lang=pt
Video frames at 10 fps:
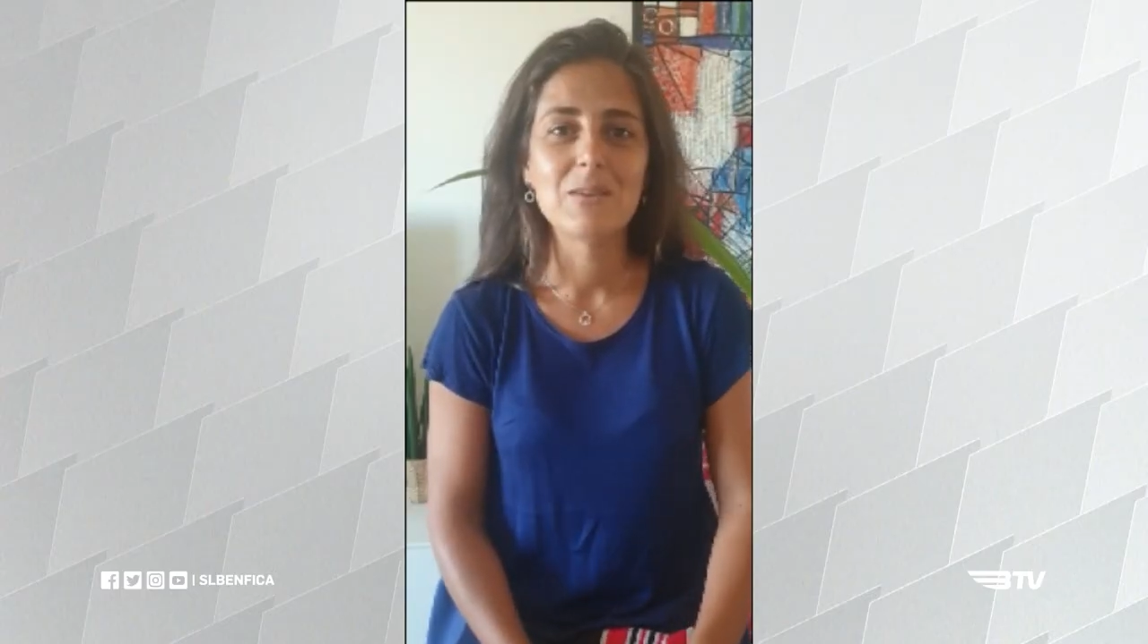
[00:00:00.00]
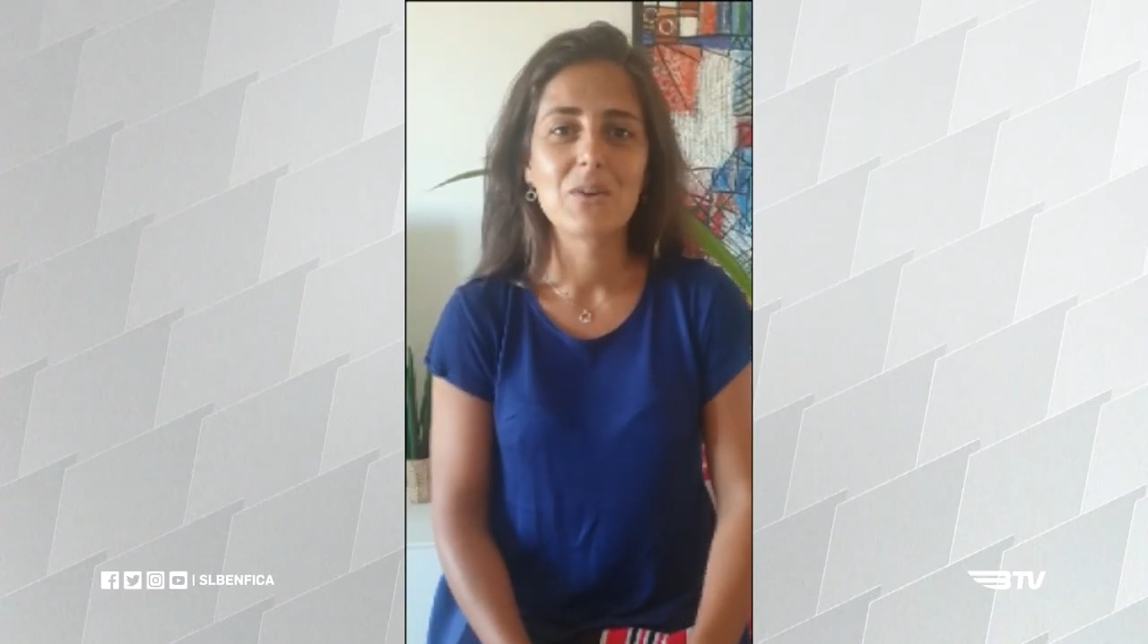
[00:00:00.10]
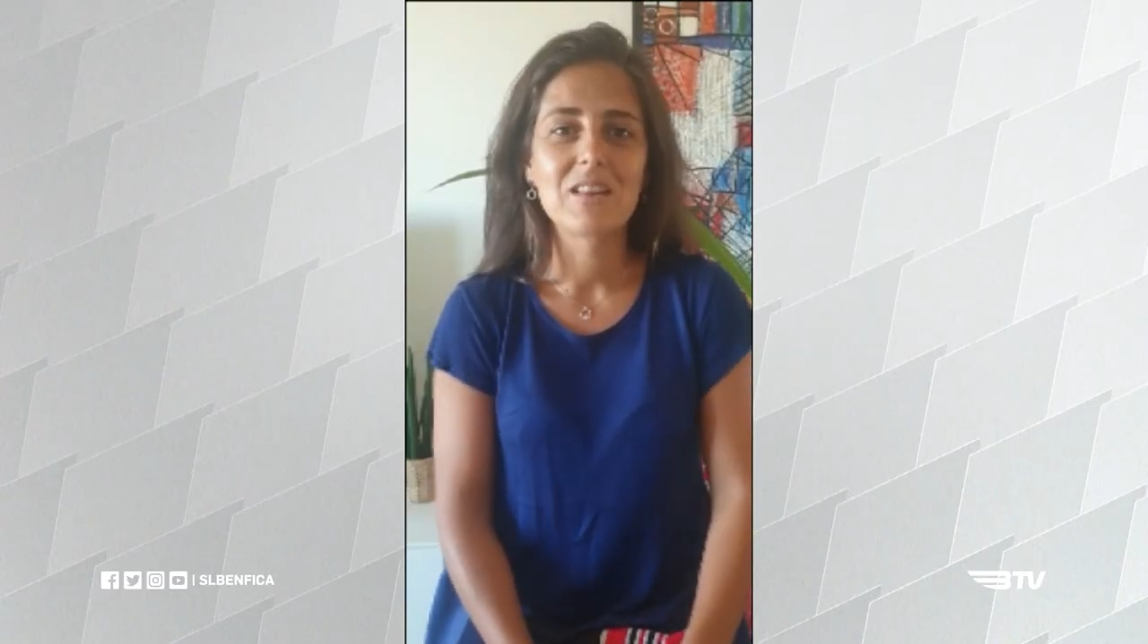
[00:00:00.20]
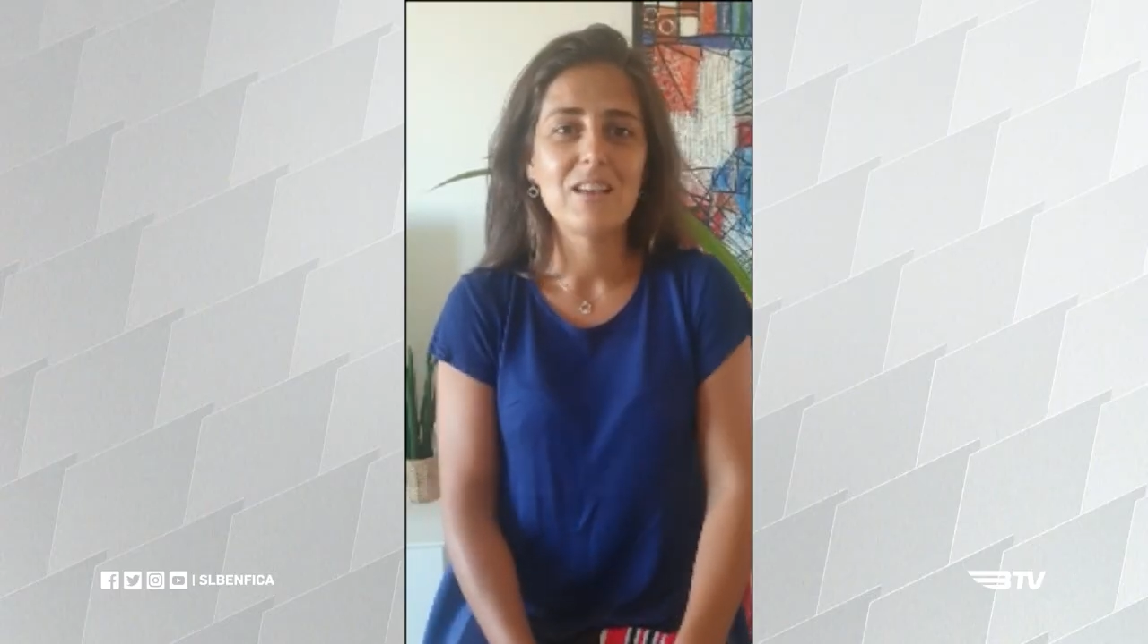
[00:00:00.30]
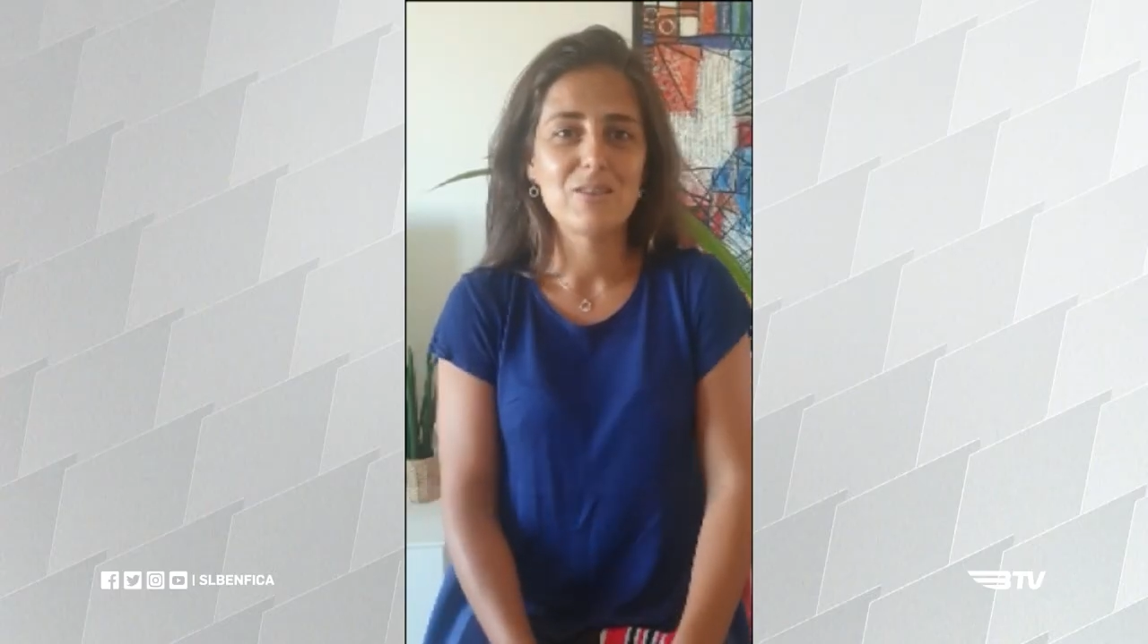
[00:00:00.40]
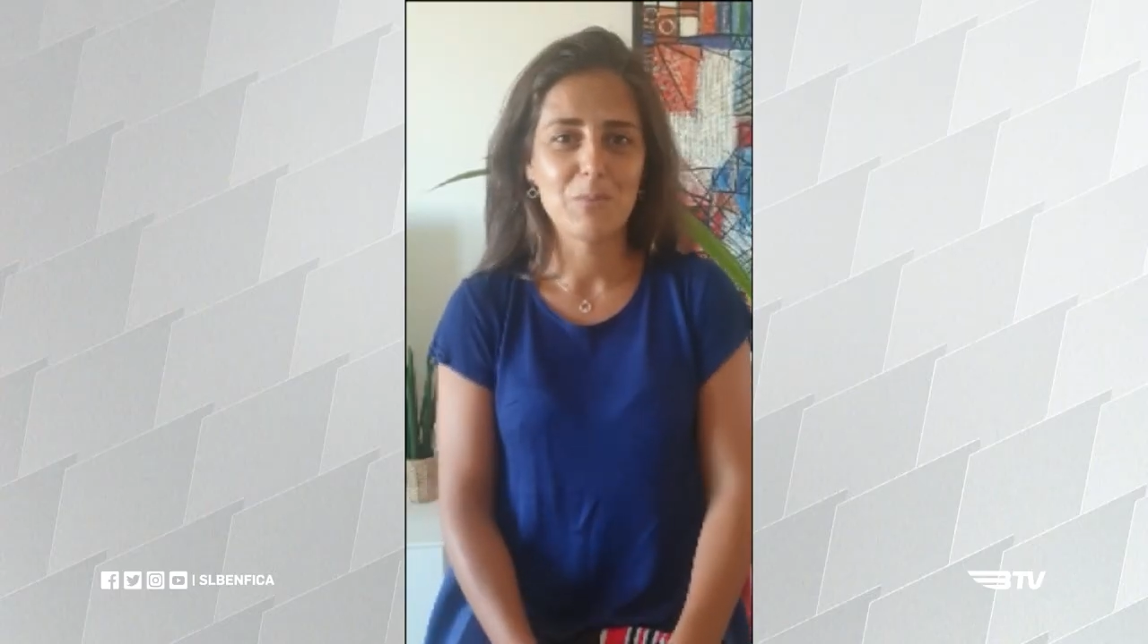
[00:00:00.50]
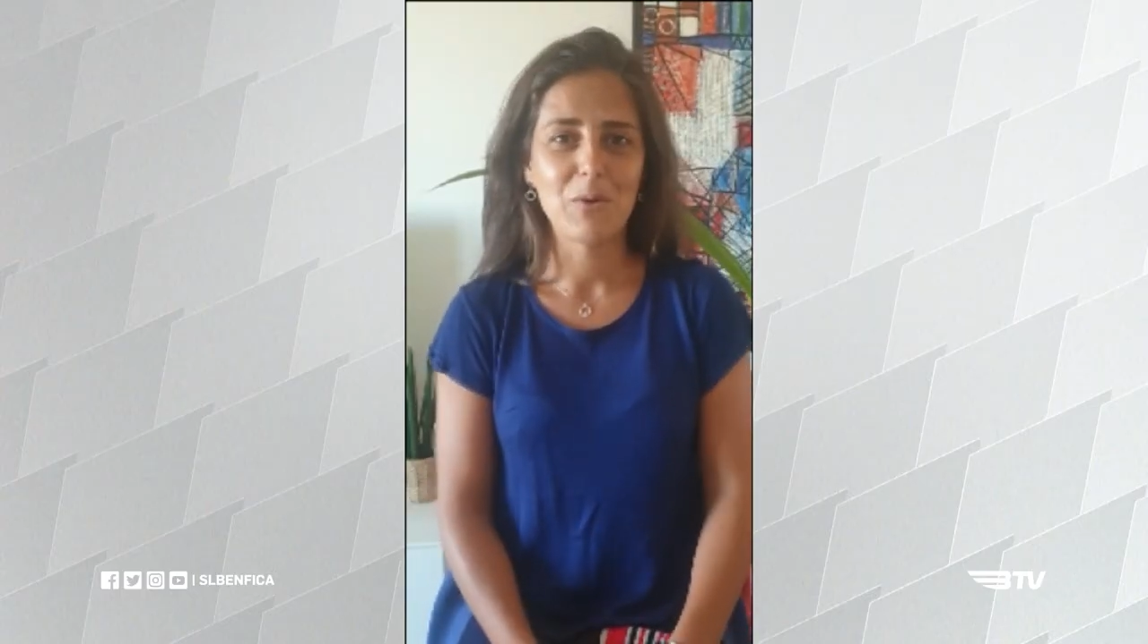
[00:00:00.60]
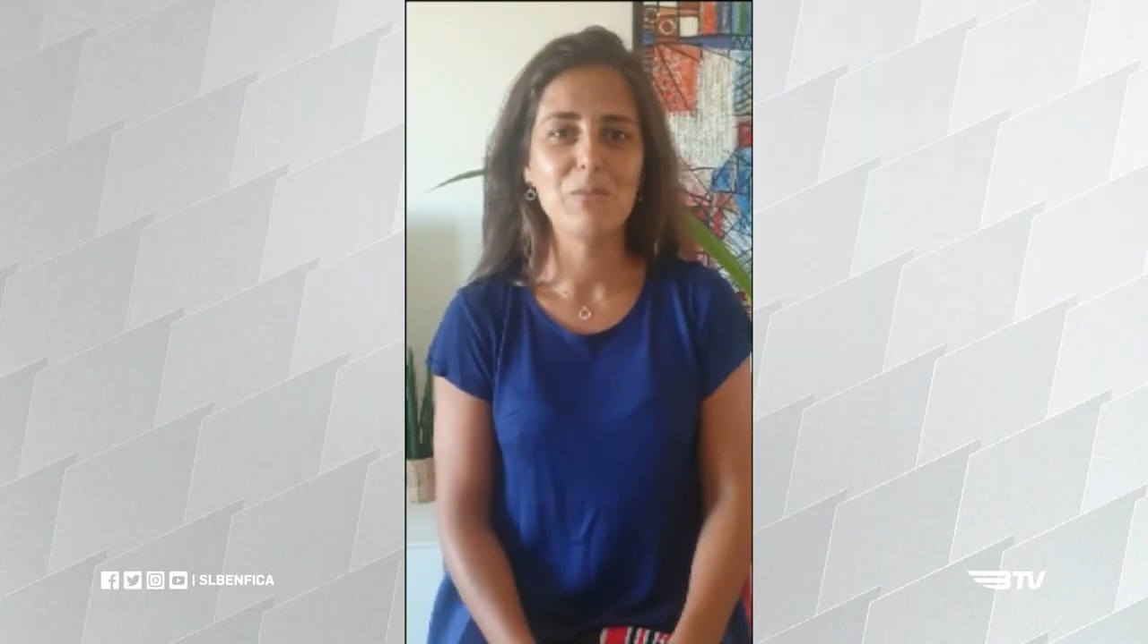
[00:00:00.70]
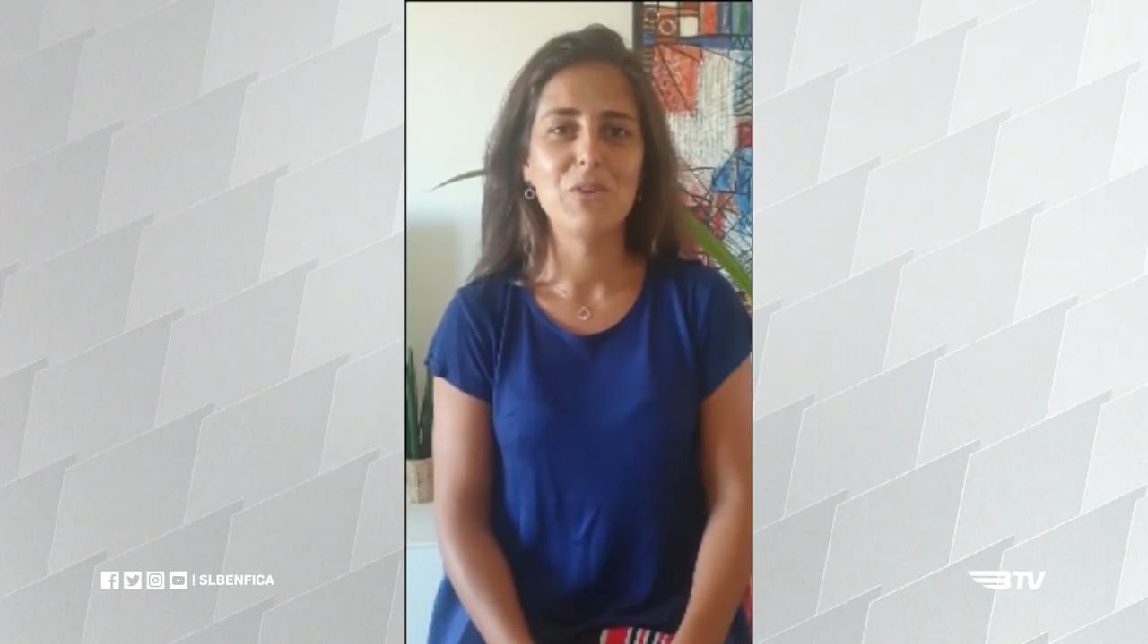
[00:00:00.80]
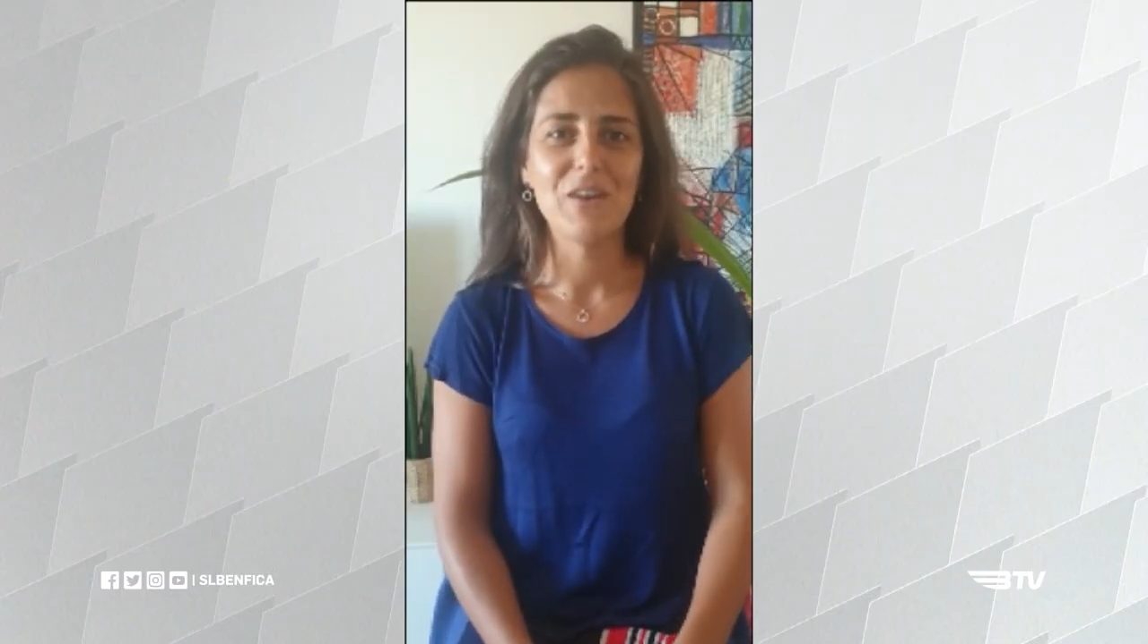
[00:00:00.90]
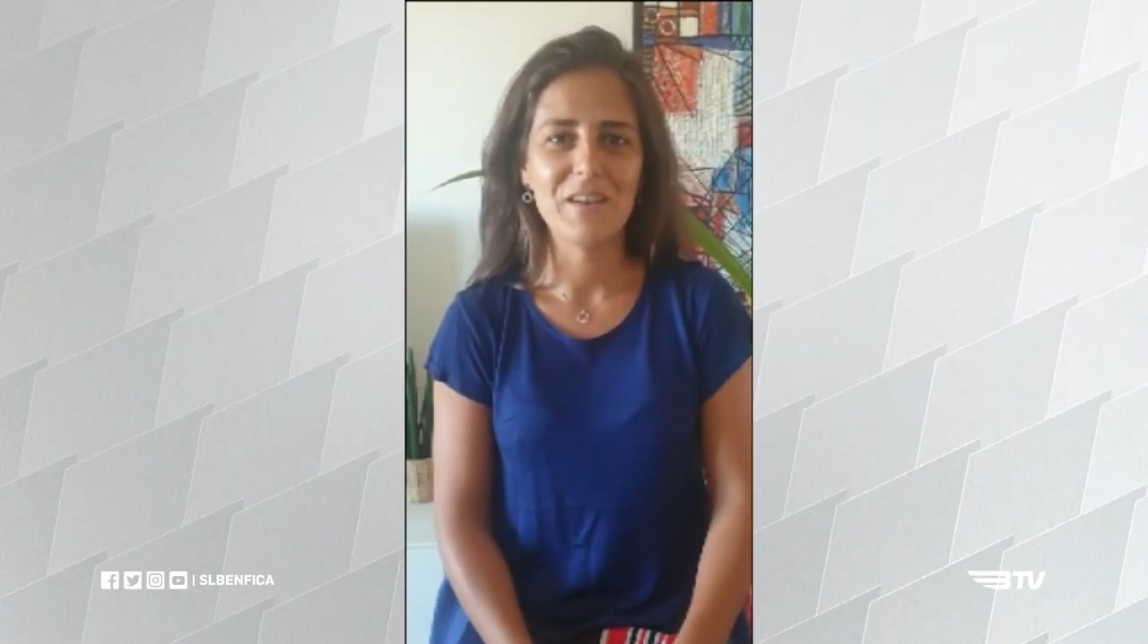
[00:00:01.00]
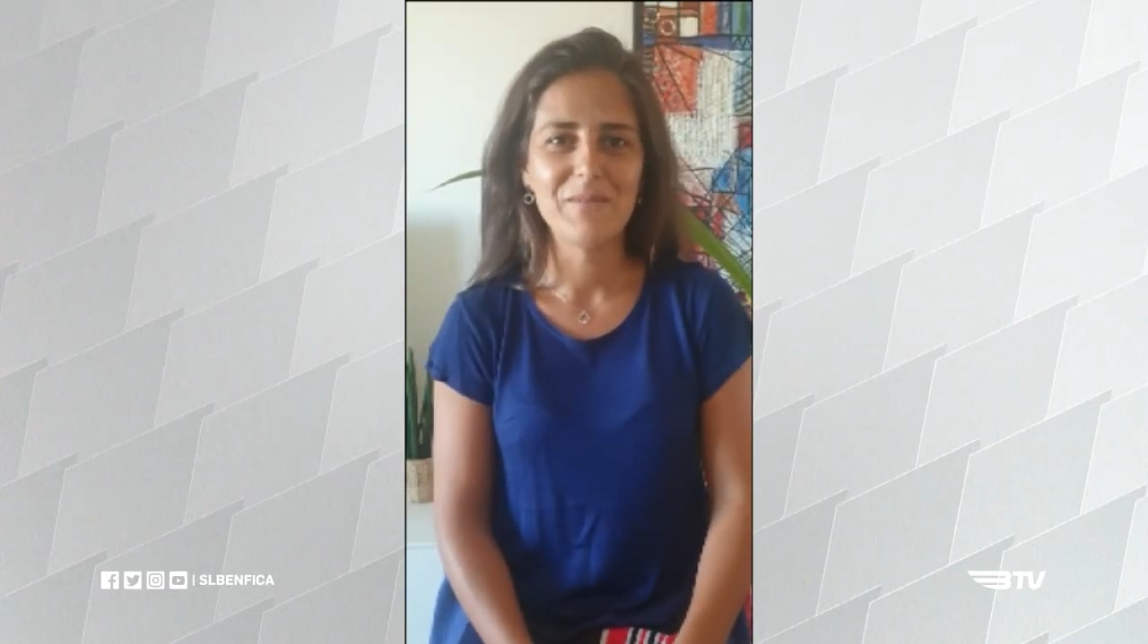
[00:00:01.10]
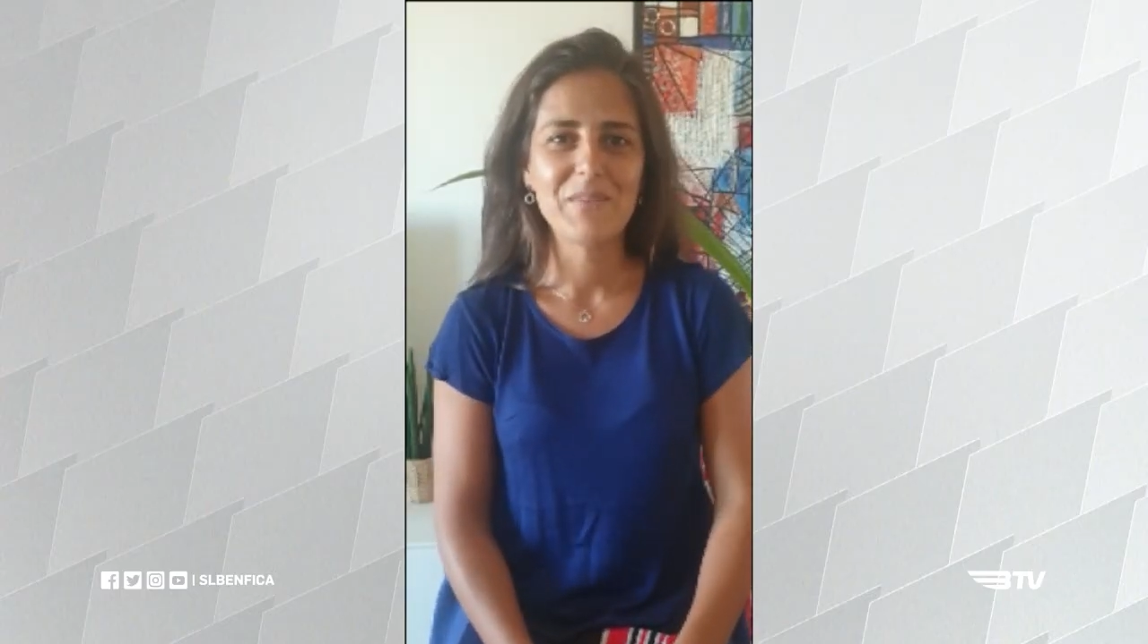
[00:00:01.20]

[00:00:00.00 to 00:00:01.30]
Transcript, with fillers: guardar-nos para o melhor.